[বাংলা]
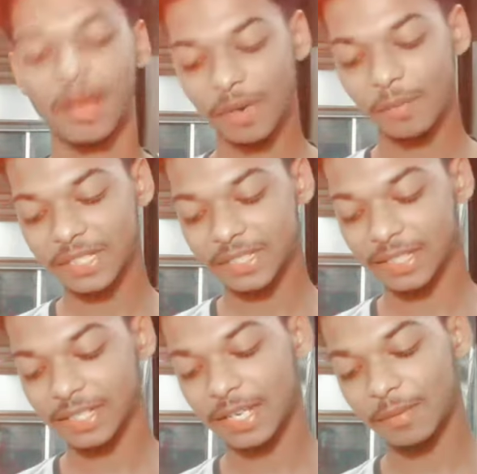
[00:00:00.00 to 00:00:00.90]
আমার
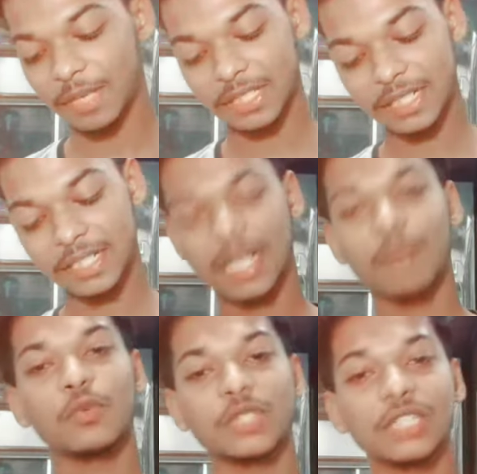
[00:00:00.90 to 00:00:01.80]
মাসের এই মাসের
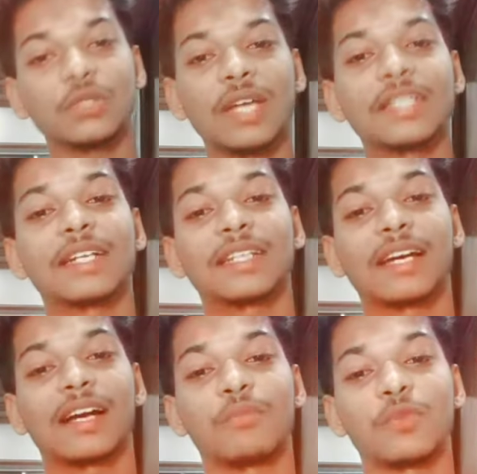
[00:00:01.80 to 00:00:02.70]
ইনকাম পঁচাত্তর হাজার
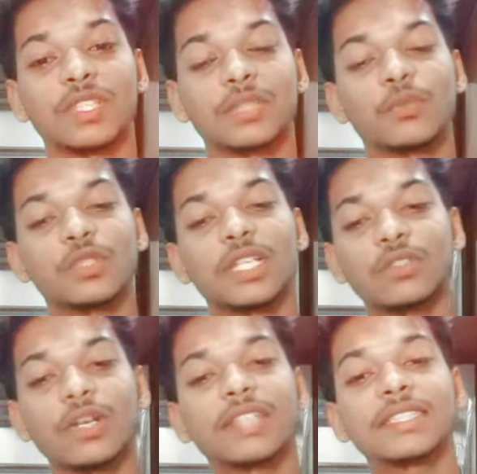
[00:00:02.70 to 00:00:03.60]
টাকা
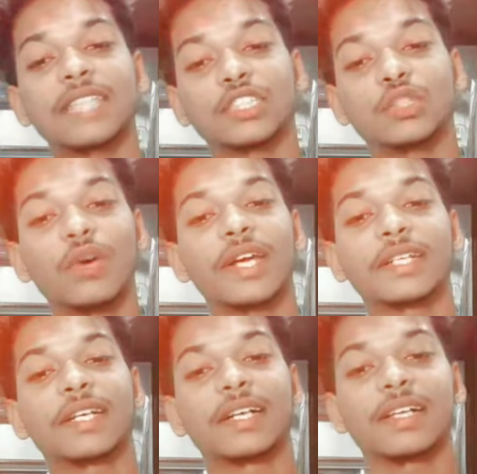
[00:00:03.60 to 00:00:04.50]
পঁচাত্তর হাজার চারশো
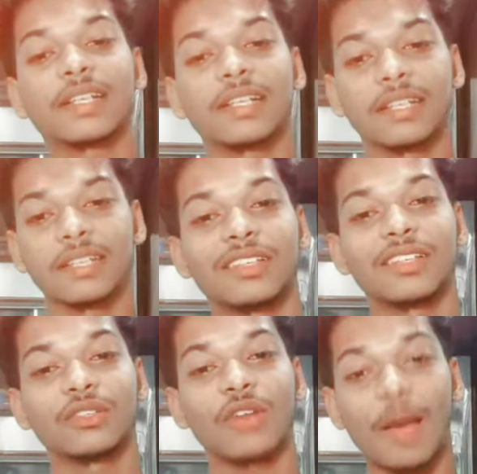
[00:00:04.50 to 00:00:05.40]
কয়েক টাকা
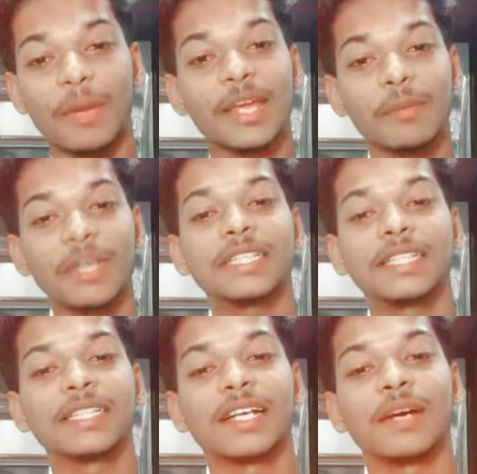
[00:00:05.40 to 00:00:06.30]
আমার এই
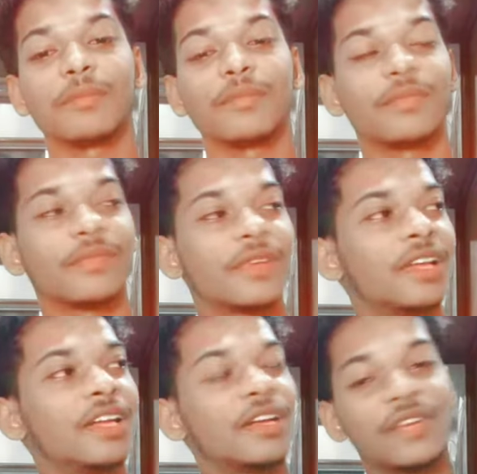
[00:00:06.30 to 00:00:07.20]
মাসের ইনকাম
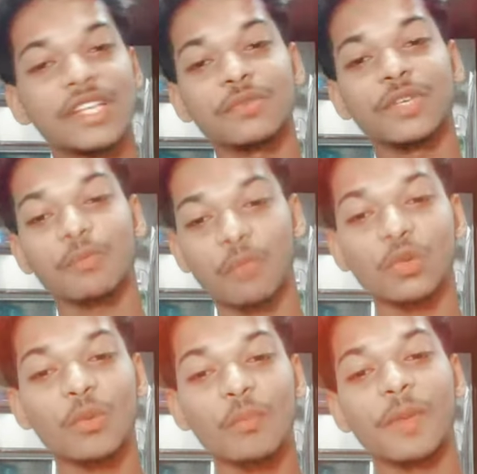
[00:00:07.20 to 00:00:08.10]
ফেসবুকের
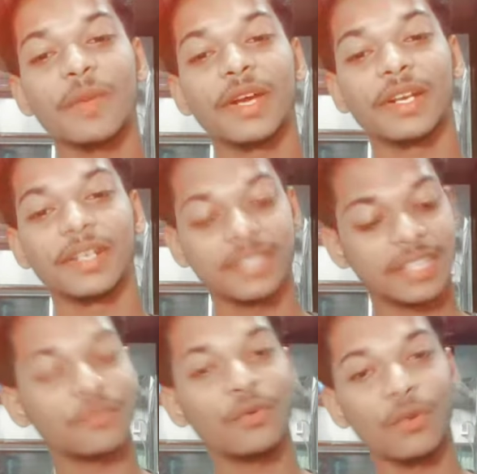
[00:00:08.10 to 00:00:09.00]
প্রথম পেমেন্ট
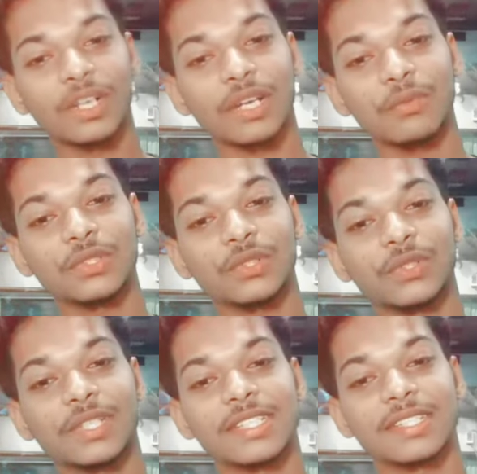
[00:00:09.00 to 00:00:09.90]
দিয়ে আমি ফোনটা
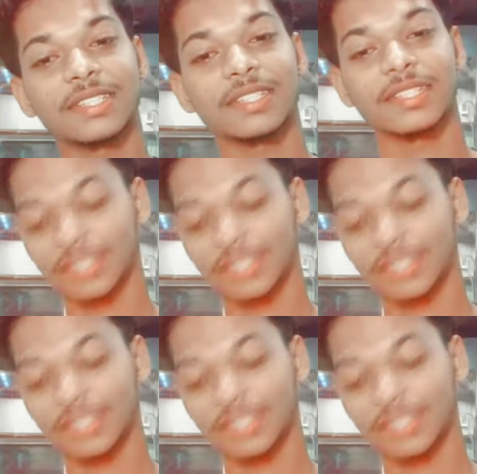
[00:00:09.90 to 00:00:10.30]
পর্যন্ত কিনছি